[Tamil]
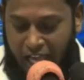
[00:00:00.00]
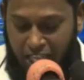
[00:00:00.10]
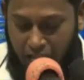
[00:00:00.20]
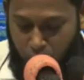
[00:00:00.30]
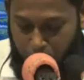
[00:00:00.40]

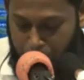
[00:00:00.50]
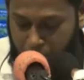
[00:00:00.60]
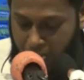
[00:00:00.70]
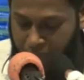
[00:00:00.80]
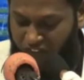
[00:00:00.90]
அல்லாஹ்
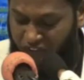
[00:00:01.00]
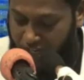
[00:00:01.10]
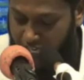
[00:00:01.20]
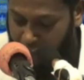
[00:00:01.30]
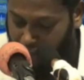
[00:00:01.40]
ரப்புல் ஆலமின்
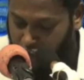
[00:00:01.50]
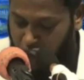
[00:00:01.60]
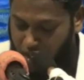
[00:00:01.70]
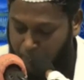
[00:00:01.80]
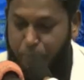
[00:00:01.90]

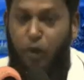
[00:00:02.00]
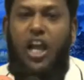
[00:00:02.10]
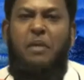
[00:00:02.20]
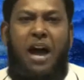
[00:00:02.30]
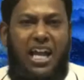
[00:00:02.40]

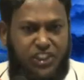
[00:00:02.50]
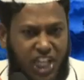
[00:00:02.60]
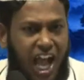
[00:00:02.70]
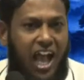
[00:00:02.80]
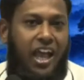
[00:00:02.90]
ஃபயக்தி
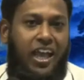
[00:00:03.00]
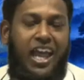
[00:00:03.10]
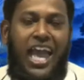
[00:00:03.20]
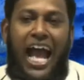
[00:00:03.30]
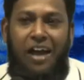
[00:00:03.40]
மாஷா
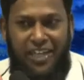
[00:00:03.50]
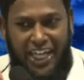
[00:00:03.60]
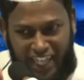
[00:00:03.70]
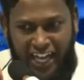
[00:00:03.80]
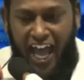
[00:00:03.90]
அவன்
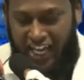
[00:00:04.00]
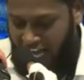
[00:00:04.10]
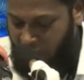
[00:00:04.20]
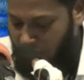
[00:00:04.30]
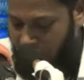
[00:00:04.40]
எதை
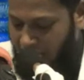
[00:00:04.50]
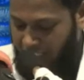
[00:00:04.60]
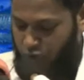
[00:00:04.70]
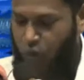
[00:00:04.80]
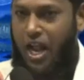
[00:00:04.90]
நாடுறானோ அதை
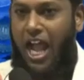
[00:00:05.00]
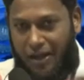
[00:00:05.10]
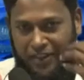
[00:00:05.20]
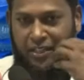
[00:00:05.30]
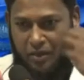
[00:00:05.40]
ஆக்க சொல்கிறான்
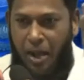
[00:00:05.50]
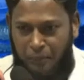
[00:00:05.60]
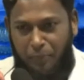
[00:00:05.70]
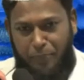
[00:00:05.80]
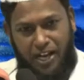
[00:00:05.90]
அவன்
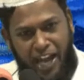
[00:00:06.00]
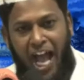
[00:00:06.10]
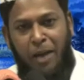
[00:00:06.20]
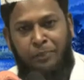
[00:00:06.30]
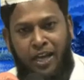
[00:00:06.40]
ஆம்பளை பிள்ளைண்டா
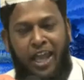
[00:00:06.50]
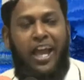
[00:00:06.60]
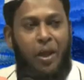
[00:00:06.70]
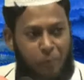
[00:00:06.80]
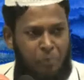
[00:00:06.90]
ஆம்பளை
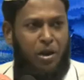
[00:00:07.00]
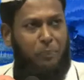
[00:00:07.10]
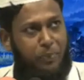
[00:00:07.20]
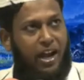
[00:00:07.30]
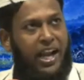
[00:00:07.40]

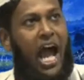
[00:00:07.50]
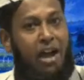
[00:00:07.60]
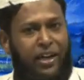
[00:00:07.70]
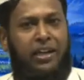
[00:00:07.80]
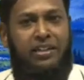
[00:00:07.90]
பொம்பளை பிள்ளைண்டா
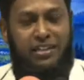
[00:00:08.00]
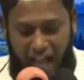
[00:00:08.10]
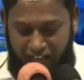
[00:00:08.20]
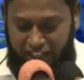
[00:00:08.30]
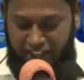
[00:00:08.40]
அவன்
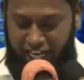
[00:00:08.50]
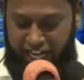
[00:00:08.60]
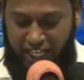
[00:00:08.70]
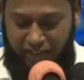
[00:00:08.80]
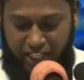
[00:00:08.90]
நாடுறத்தை
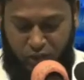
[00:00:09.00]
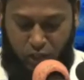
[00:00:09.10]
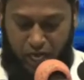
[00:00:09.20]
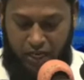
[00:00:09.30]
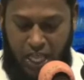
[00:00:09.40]
நடக்க வைக்க
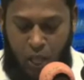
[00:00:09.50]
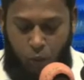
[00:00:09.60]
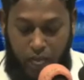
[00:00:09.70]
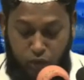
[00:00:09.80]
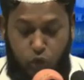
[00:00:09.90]
சொல்கிறான்
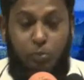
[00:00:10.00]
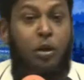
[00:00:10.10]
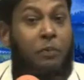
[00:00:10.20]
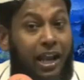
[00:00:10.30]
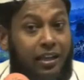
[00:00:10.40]
ஒயக்
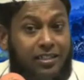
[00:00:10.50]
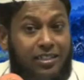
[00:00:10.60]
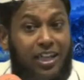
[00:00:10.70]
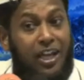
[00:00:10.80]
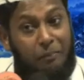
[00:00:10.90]
துபுல் மலக்
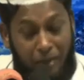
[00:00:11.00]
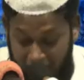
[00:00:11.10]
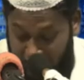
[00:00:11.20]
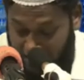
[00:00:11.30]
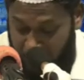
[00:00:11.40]

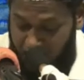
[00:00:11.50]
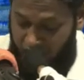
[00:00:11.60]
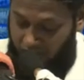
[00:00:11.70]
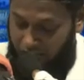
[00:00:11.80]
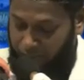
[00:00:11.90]
மலக்கு
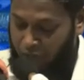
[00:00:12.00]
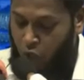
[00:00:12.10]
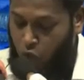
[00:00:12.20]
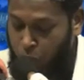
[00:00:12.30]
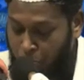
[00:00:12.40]
எழுதிடுறார்
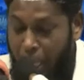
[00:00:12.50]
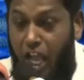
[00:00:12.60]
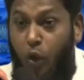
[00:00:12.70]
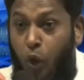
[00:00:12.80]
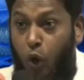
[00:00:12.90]

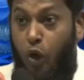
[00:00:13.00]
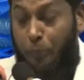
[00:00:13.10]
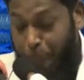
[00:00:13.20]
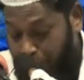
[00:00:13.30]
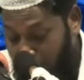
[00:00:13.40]
சும்மைய
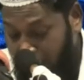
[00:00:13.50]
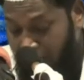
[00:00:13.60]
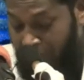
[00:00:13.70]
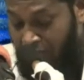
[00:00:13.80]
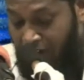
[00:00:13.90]

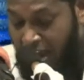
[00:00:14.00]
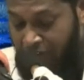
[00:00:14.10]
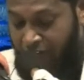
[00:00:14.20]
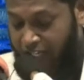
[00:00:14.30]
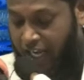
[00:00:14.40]
பிறகு அந்த
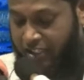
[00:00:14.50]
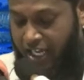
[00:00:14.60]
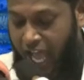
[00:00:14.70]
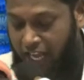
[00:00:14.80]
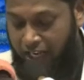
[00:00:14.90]
வானவர்
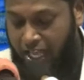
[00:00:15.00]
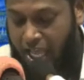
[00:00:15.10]
கேட்கிறார்